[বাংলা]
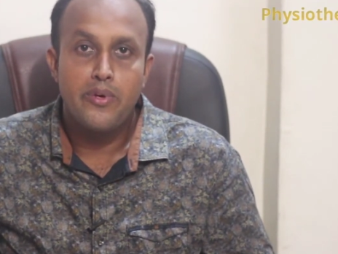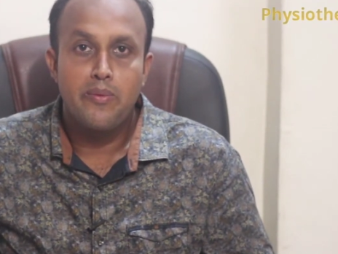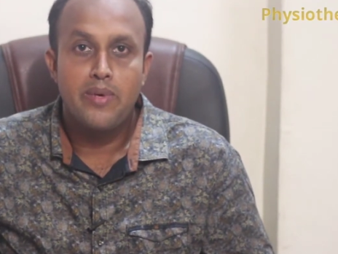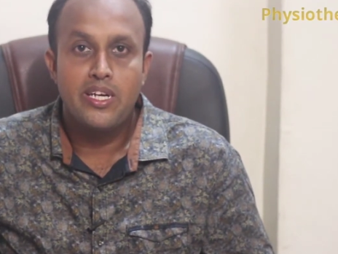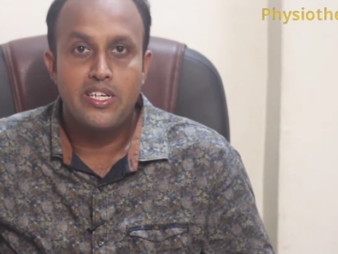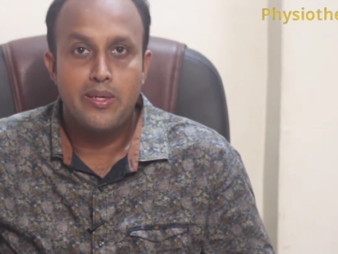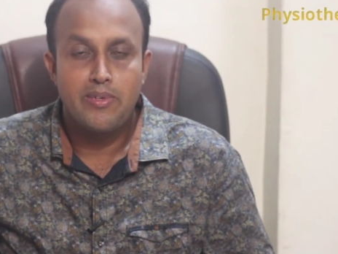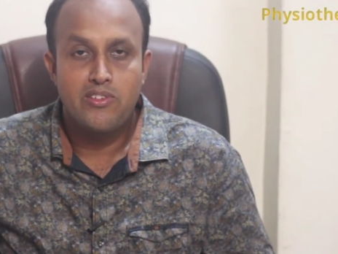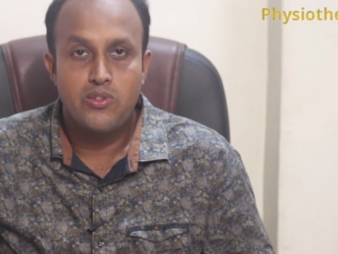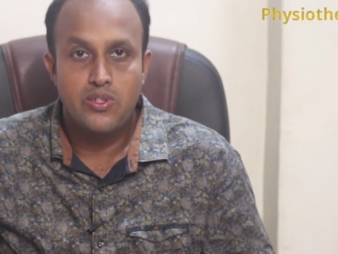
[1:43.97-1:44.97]
পরিমাণ
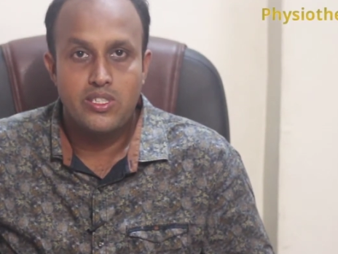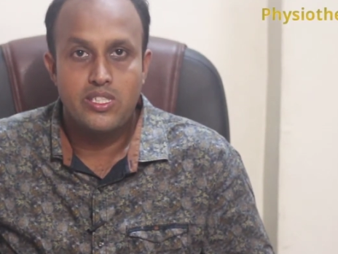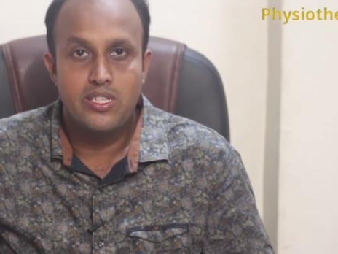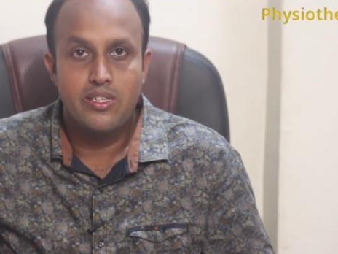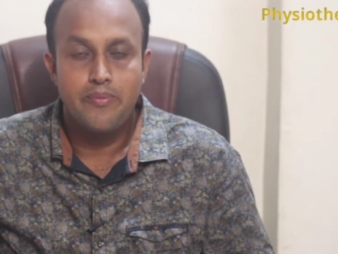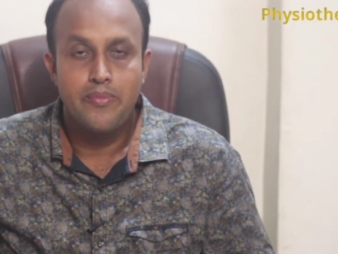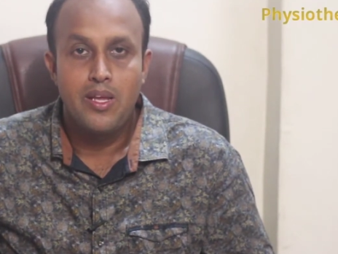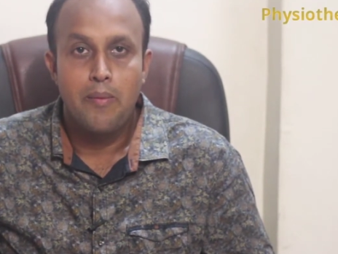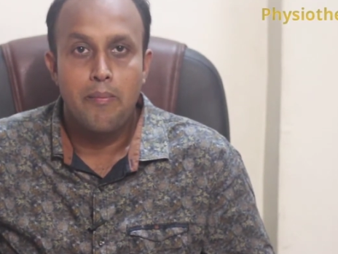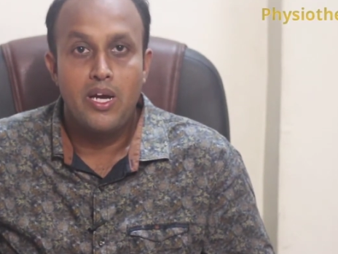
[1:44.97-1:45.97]
ড্যামেজ হয়েছে
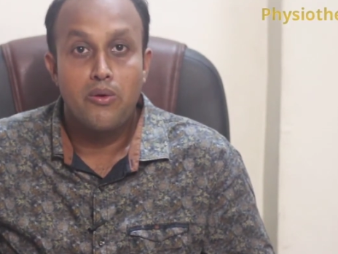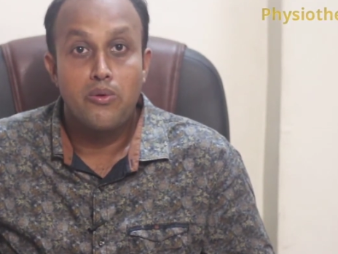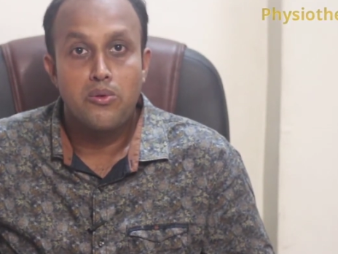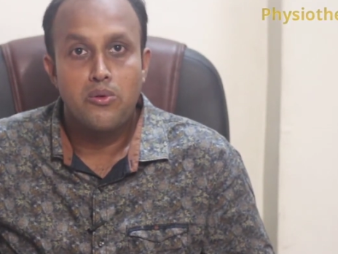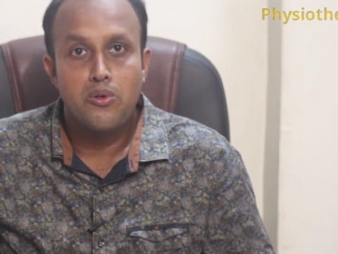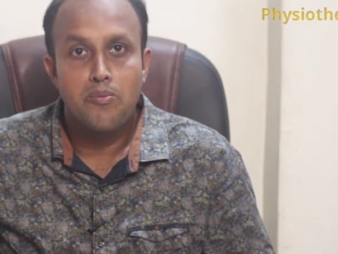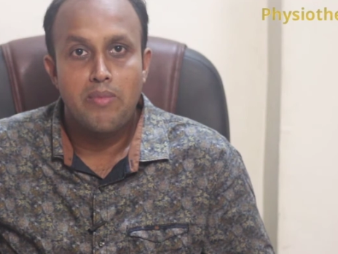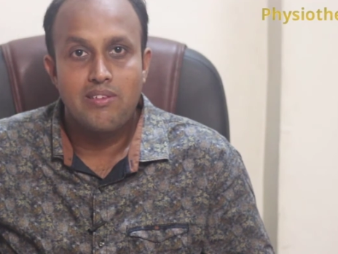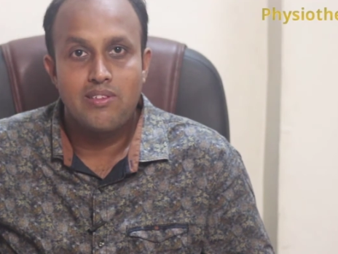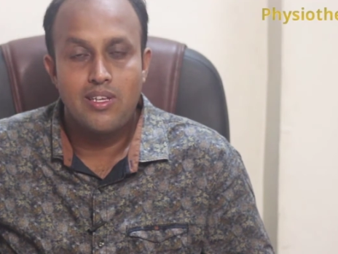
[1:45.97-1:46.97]
বা কোন কোন
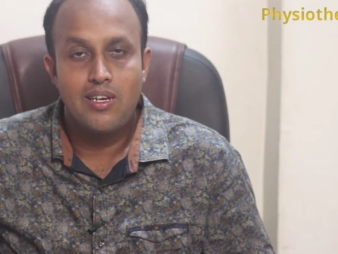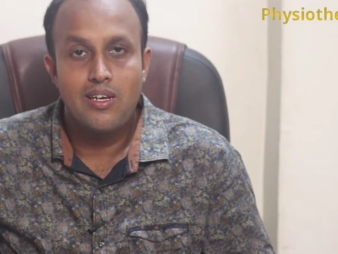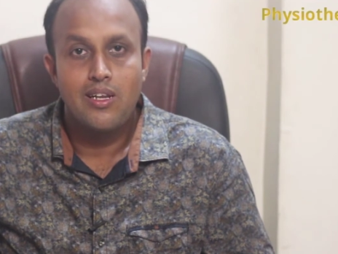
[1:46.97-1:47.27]
মাসেল